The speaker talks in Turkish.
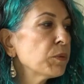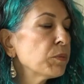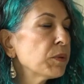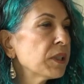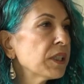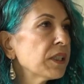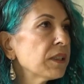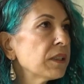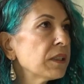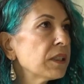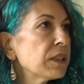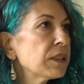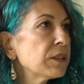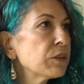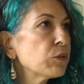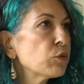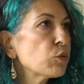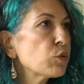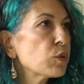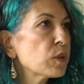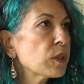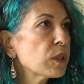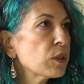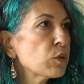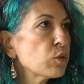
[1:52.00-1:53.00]
bebekler
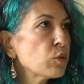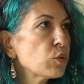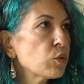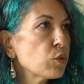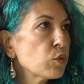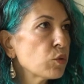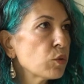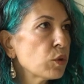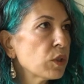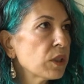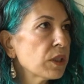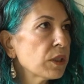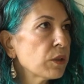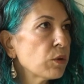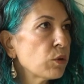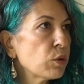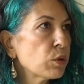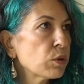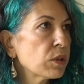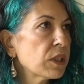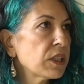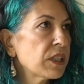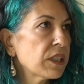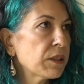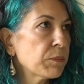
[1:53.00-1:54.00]
%100 e,
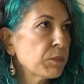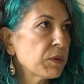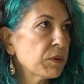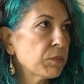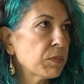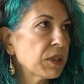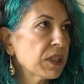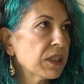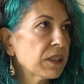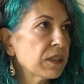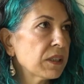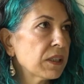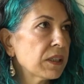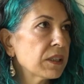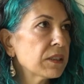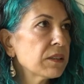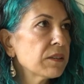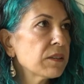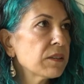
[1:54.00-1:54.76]
organik bebekler.